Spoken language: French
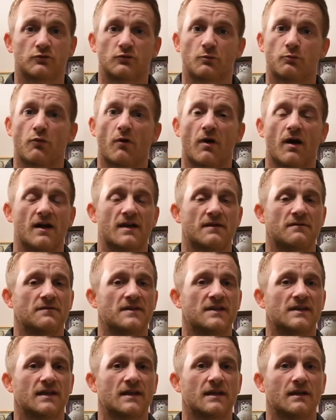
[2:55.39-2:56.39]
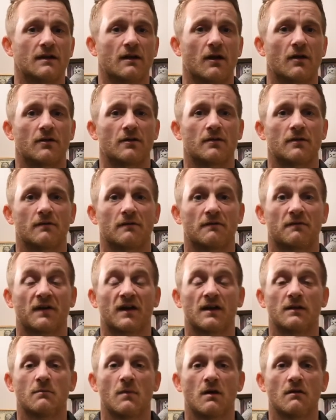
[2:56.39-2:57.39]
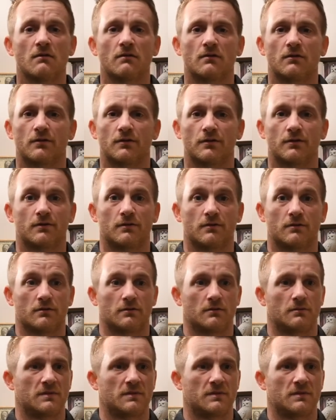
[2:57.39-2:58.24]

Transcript: tu pourras éviter vraiment euh,